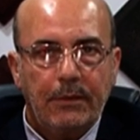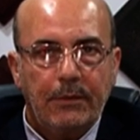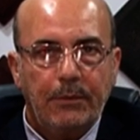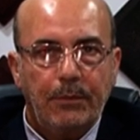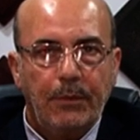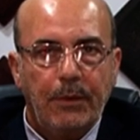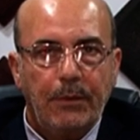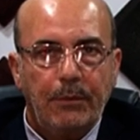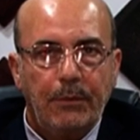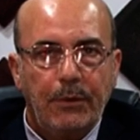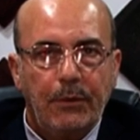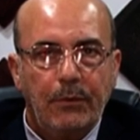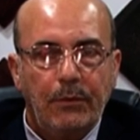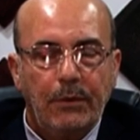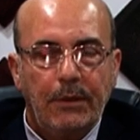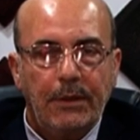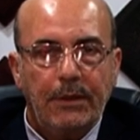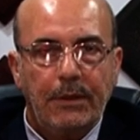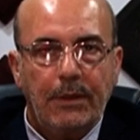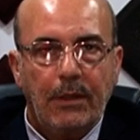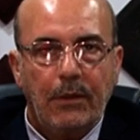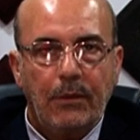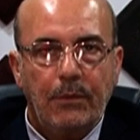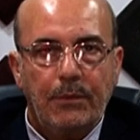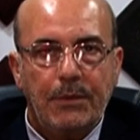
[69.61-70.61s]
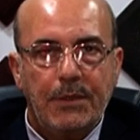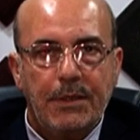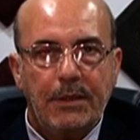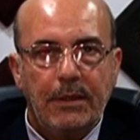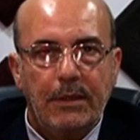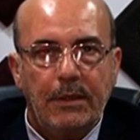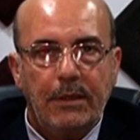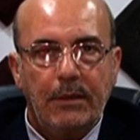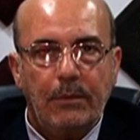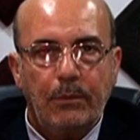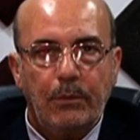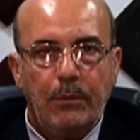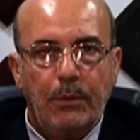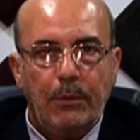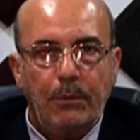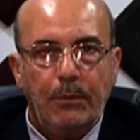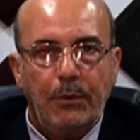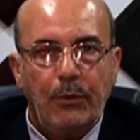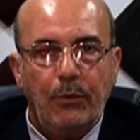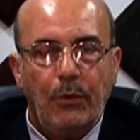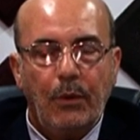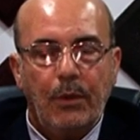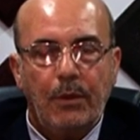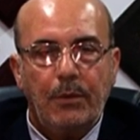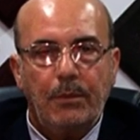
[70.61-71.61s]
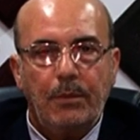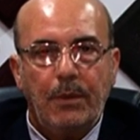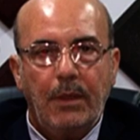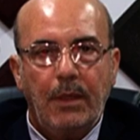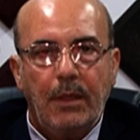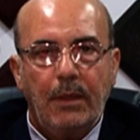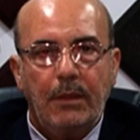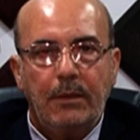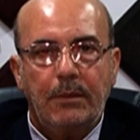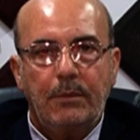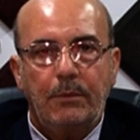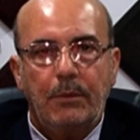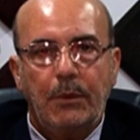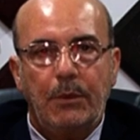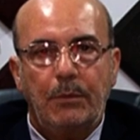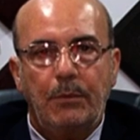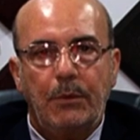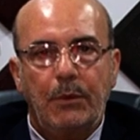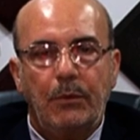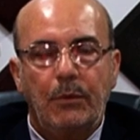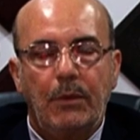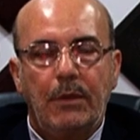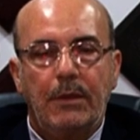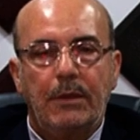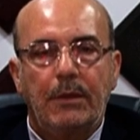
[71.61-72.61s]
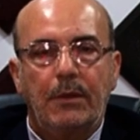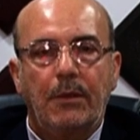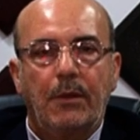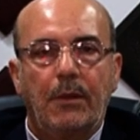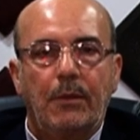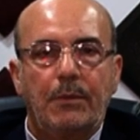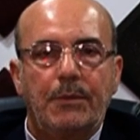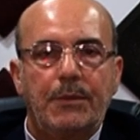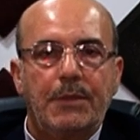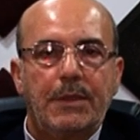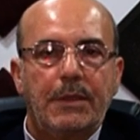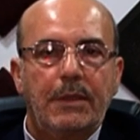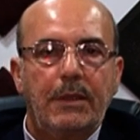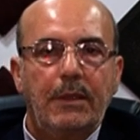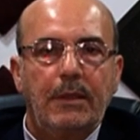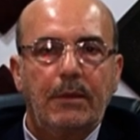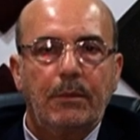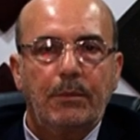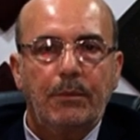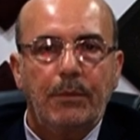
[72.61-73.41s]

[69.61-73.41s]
853 804 853